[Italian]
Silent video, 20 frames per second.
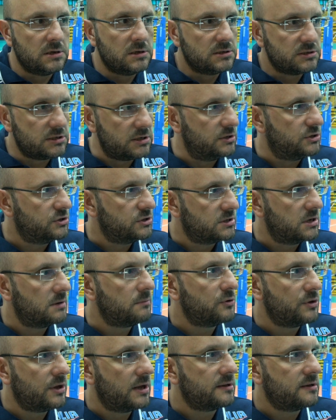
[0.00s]
sì ci
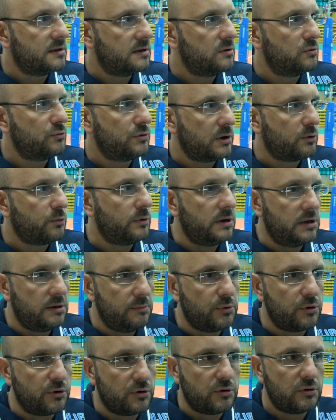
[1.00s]
siamo dati un
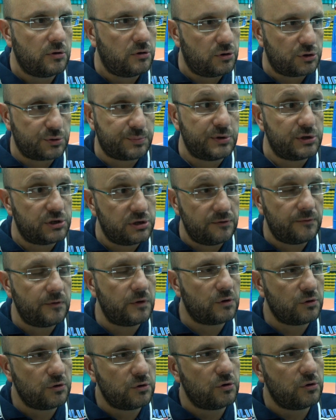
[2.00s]
equilibrio equilibrio
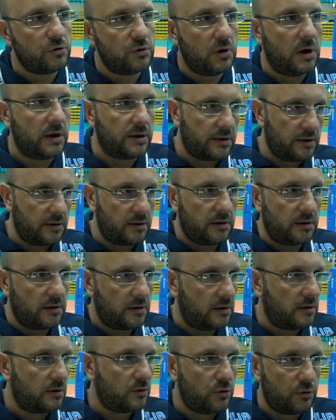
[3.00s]
specifico
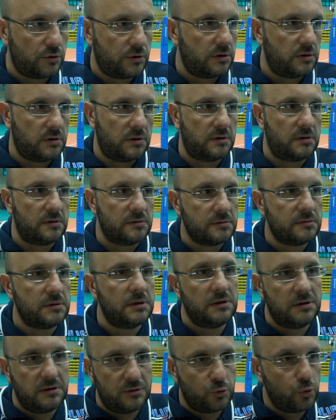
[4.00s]
anche con eh,
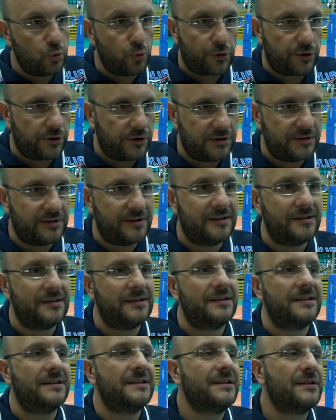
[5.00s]
i turni
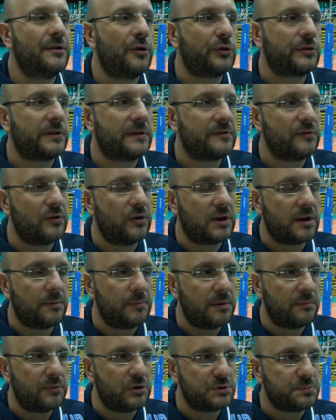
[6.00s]
delle rotazioni che
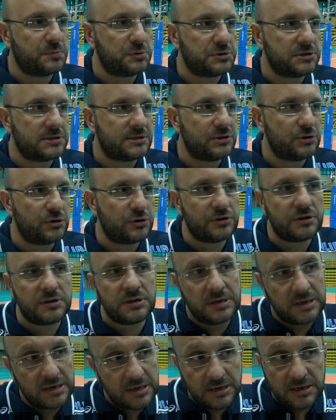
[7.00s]
abbiamo a disposizione,
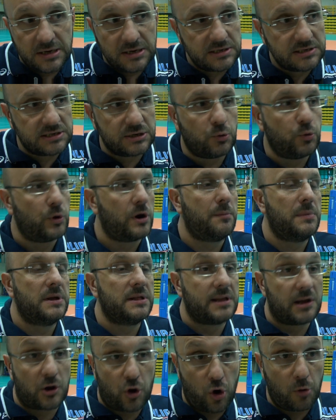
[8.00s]

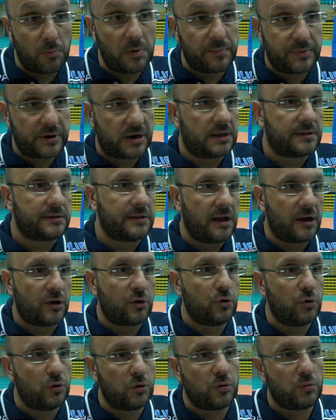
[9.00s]
sicuramente come per
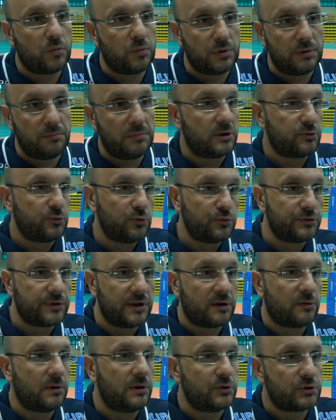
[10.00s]
l'attacco in
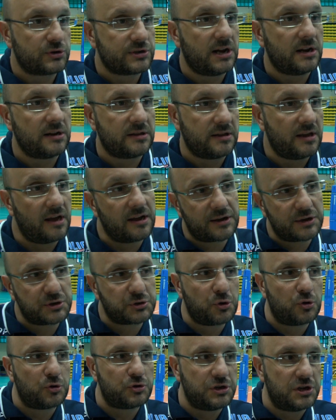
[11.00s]
battuta quando salti anche
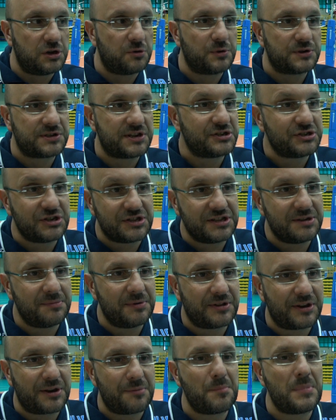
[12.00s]
solo 5-6
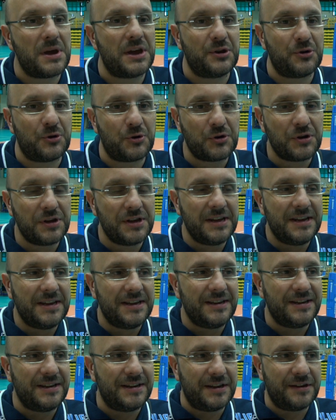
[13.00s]
cm in meno
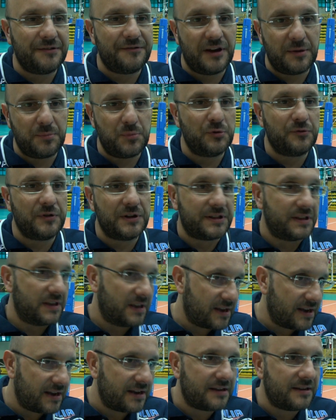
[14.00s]
eh, fai più
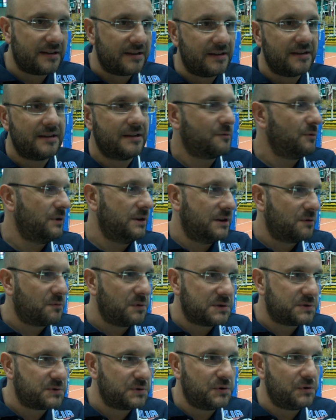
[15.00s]
fatica e quindi
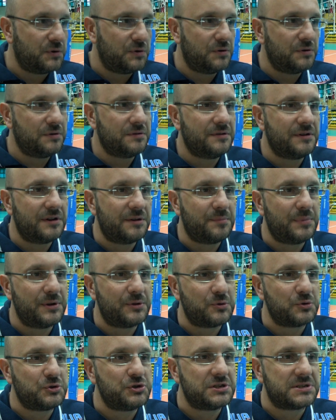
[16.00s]
questo
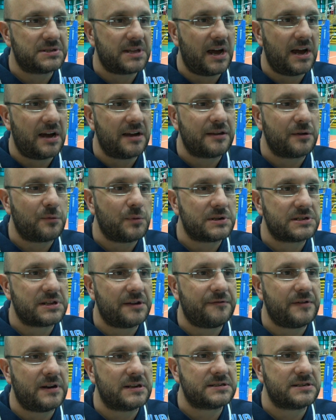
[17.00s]
ripeto ci sta in questa
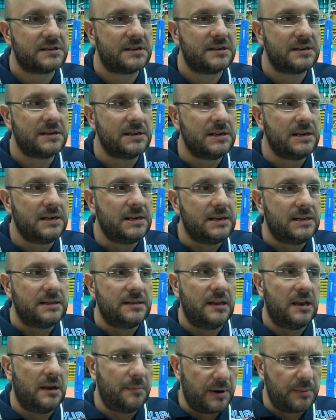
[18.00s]
fase
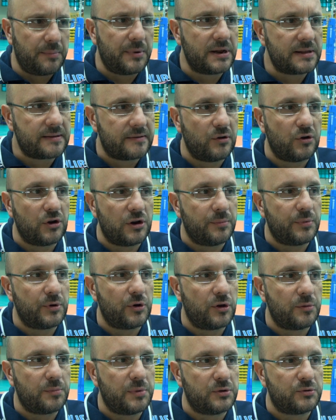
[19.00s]
della preparazione,
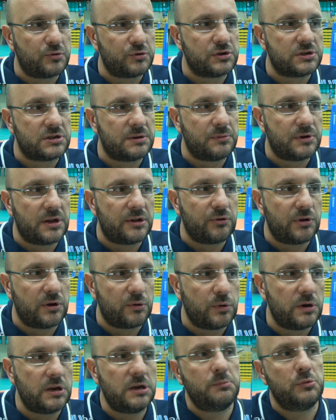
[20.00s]
però ripeto ci siamo dati un
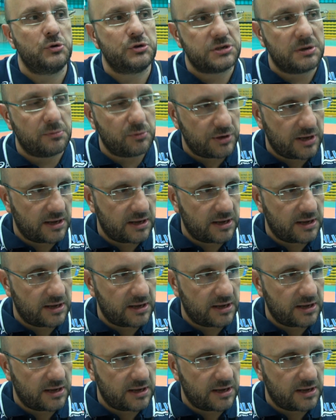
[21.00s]
equilibrio, ci siamo